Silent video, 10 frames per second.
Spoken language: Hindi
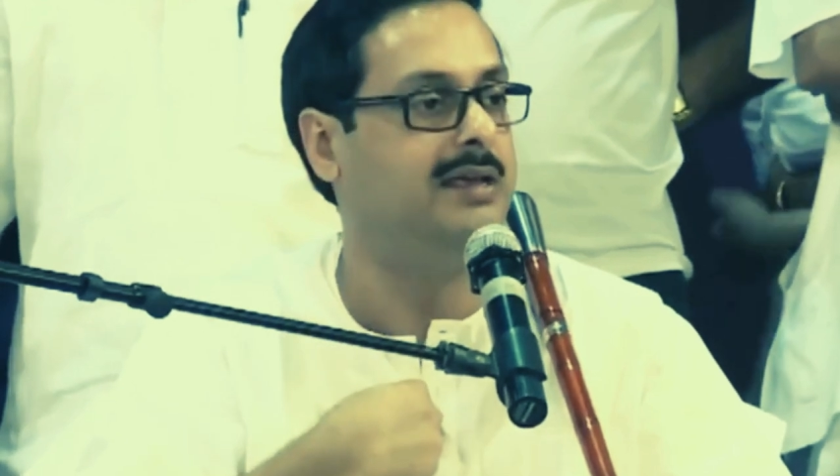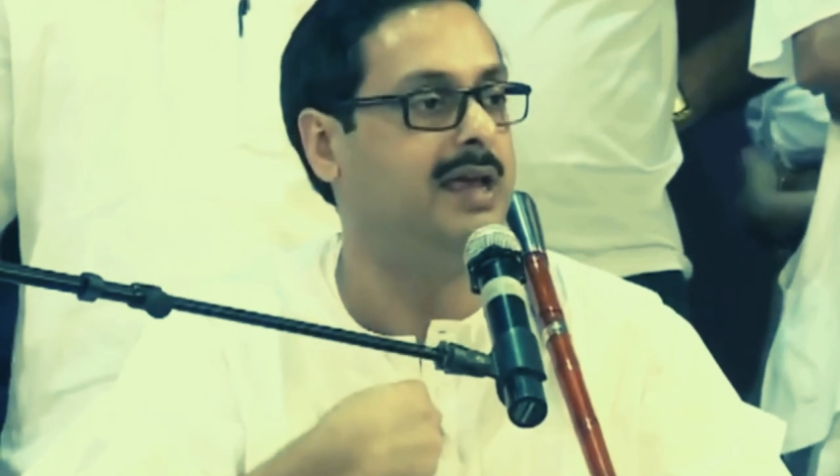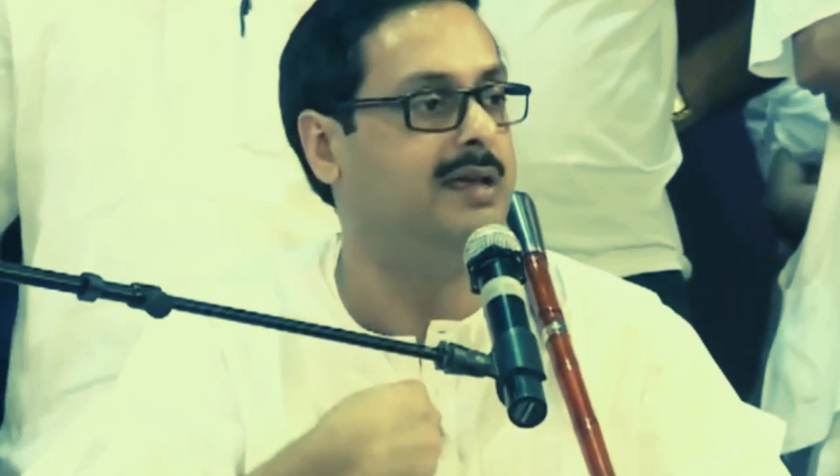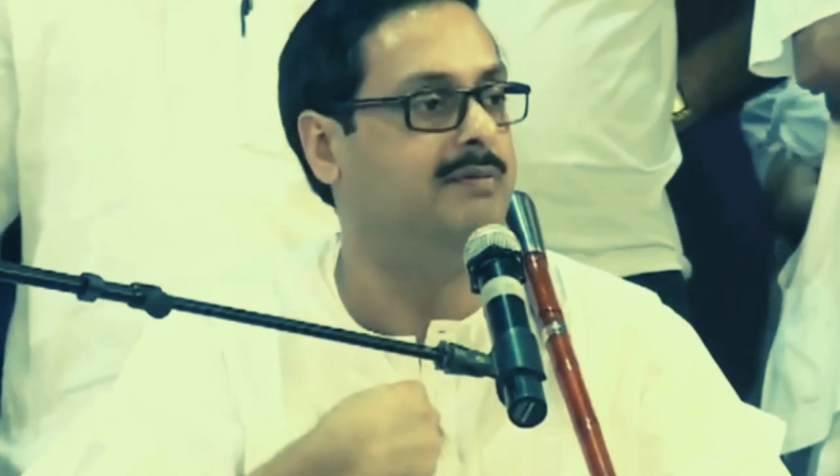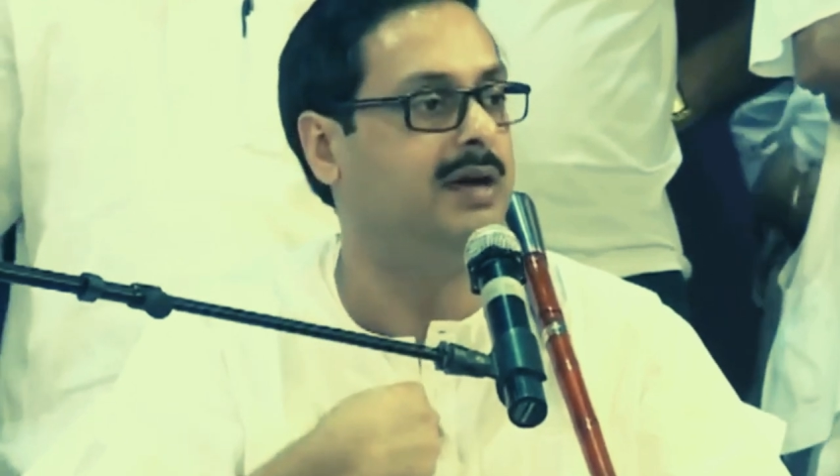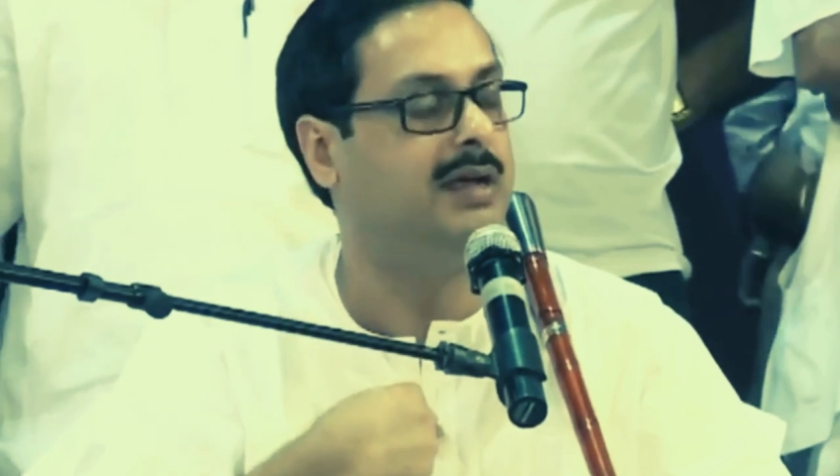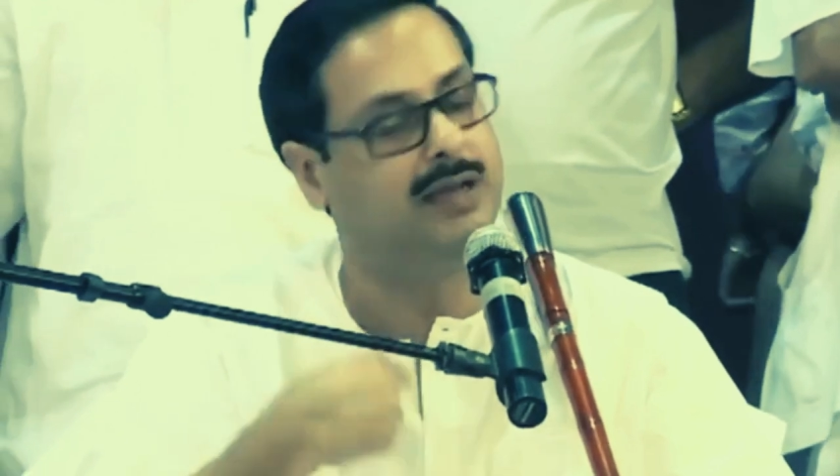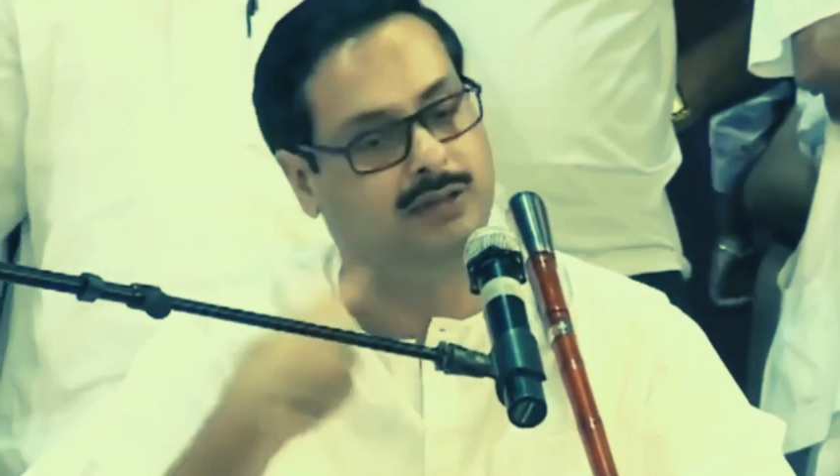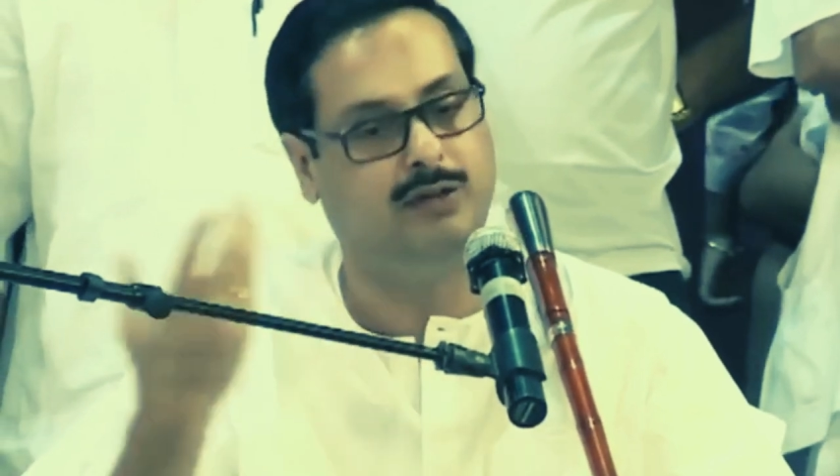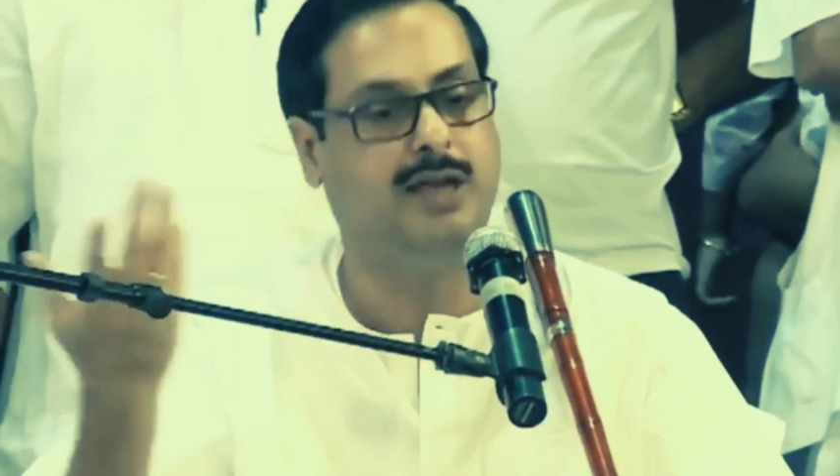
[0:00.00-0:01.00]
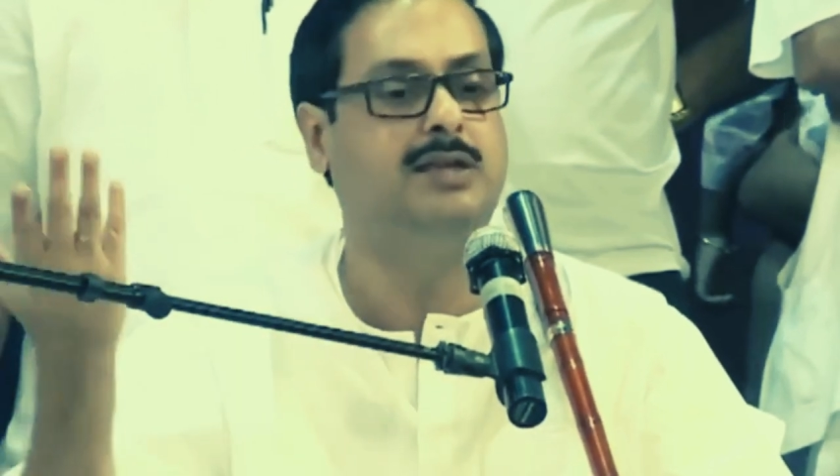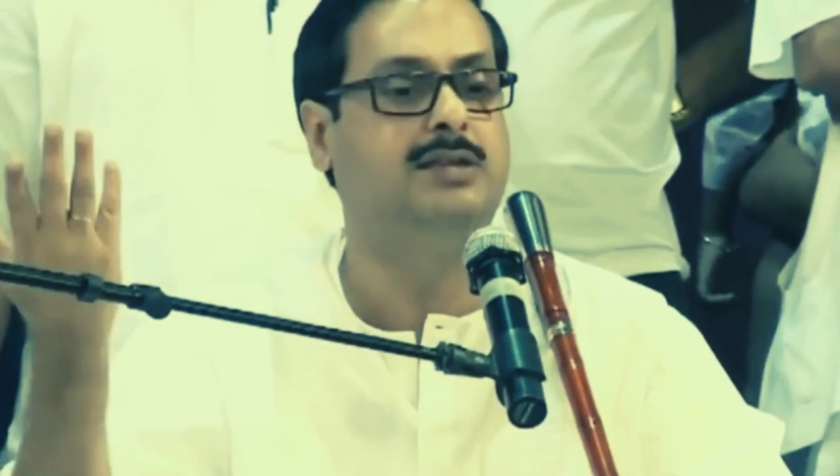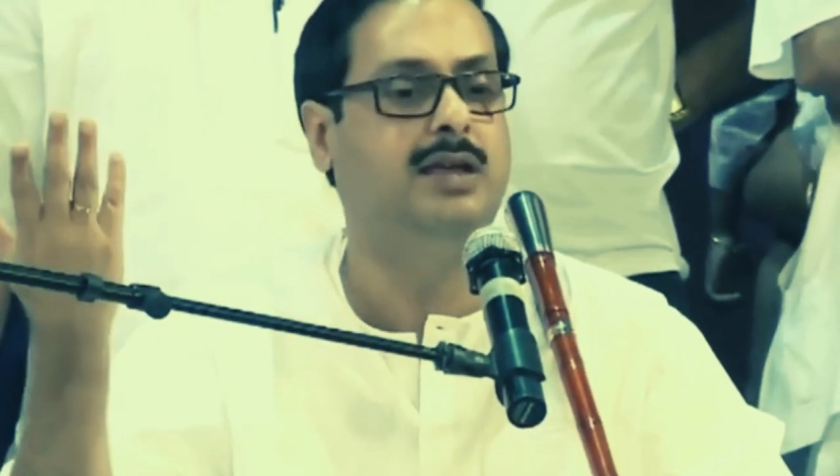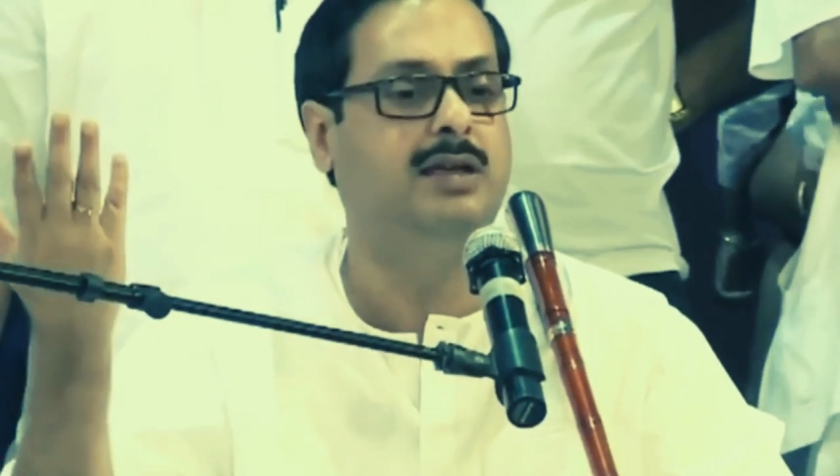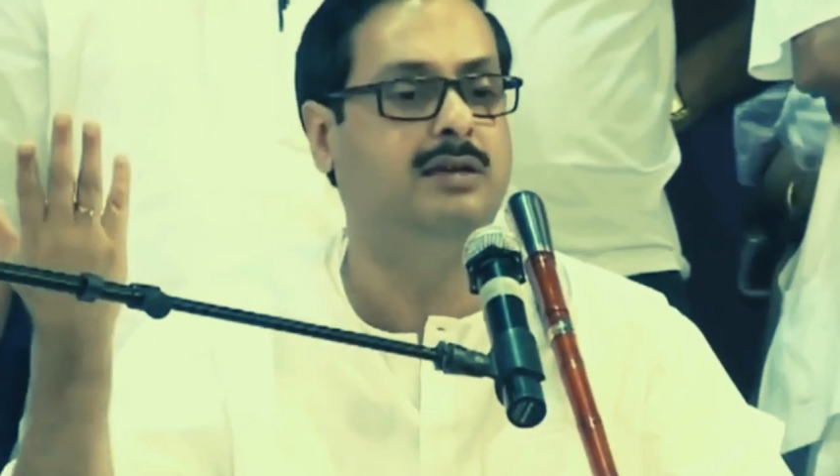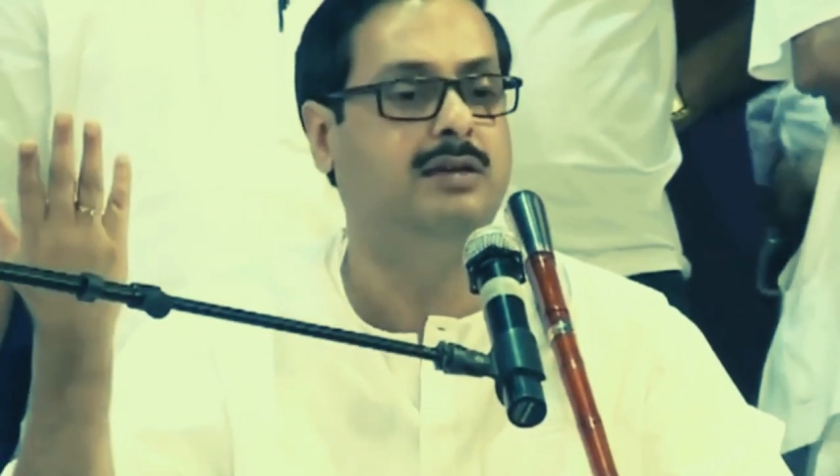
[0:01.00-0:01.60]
यही मंगल है तो यही सही